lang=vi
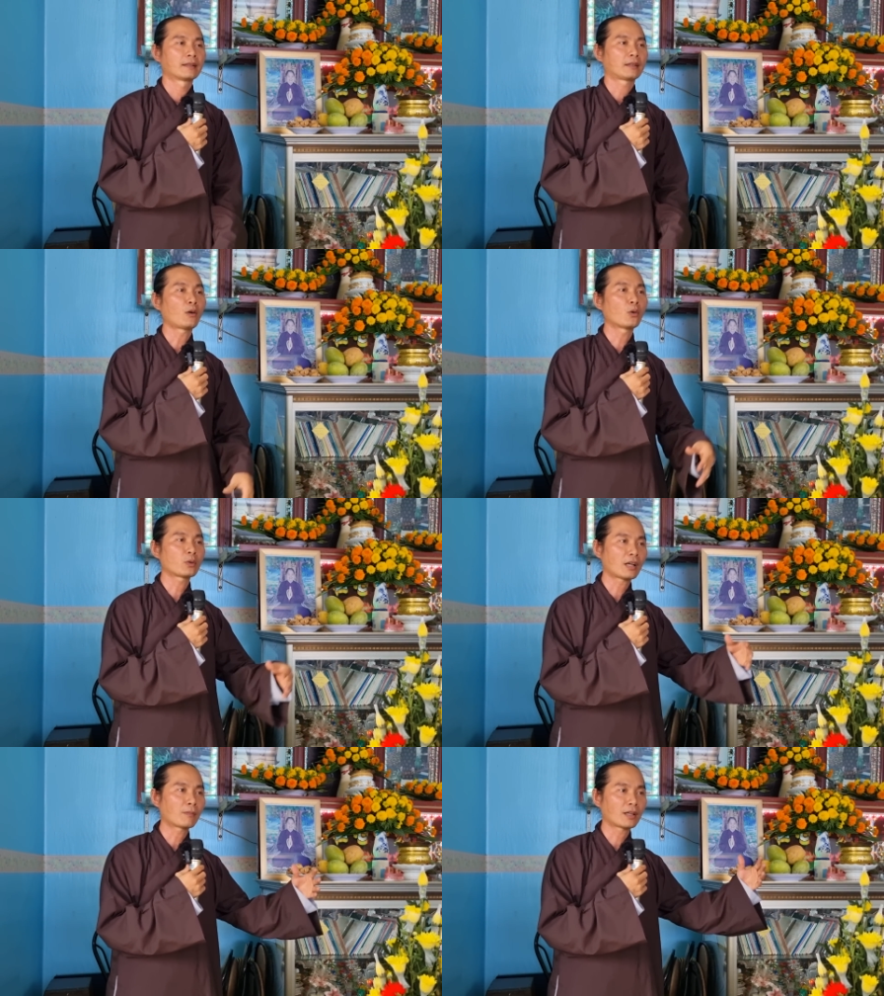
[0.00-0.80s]

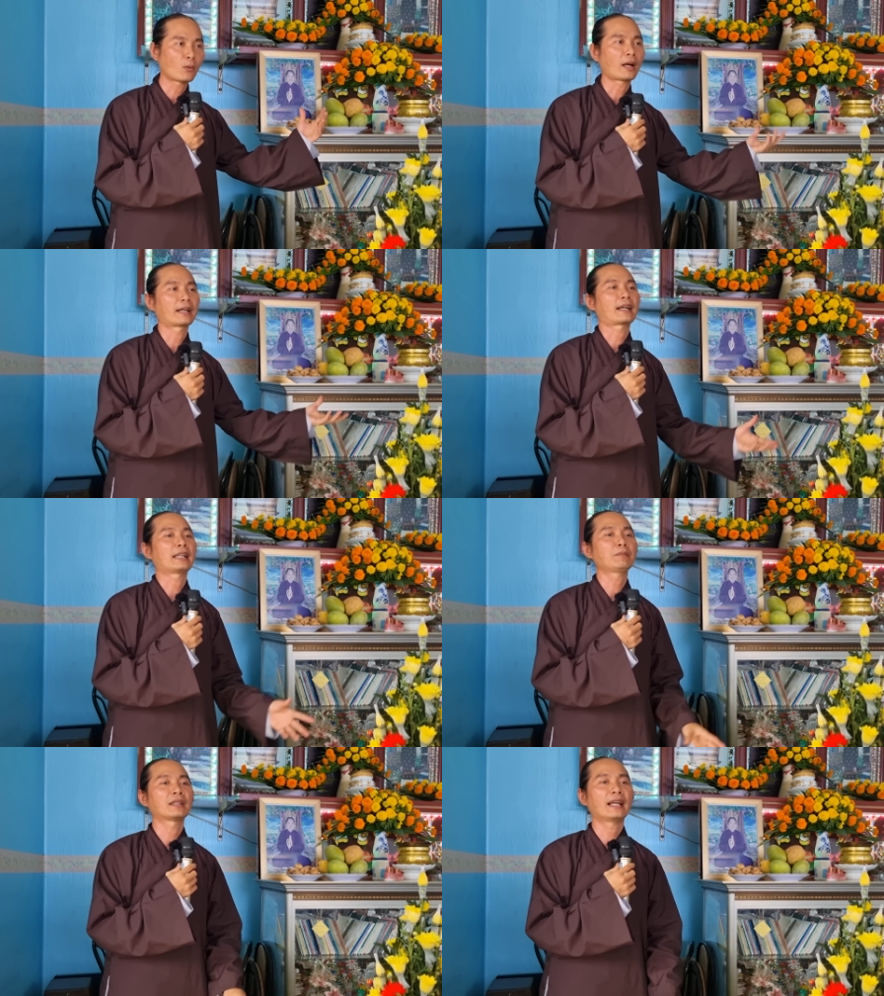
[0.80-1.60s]
tu trong cái hoàn
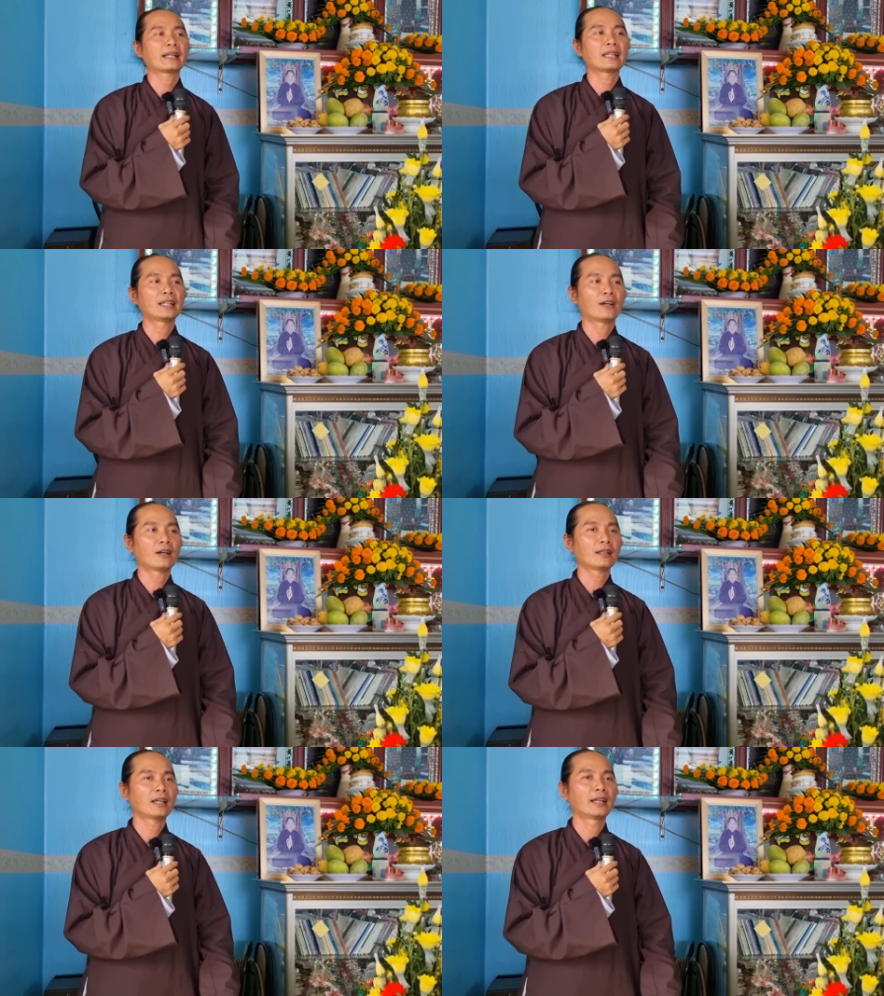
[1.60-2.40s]
cảnh mình đang đi
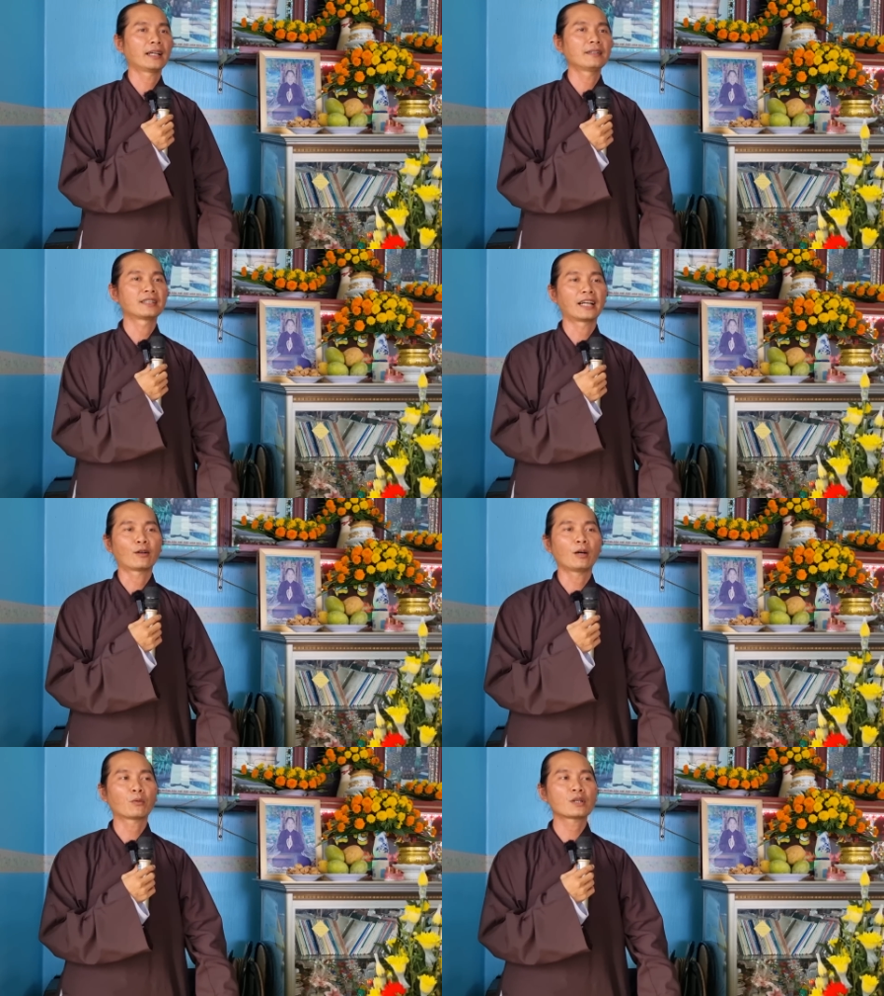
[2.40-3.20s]
đó, thì cái người này
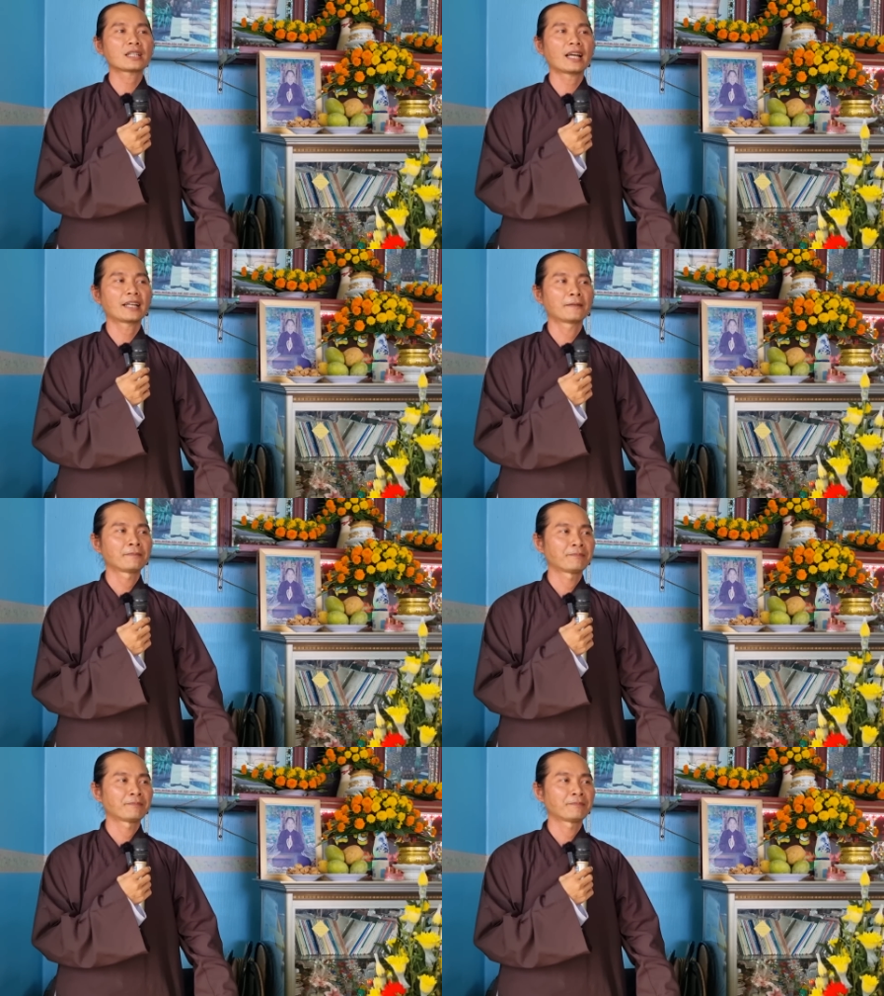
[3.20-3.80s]
cũng không có sai.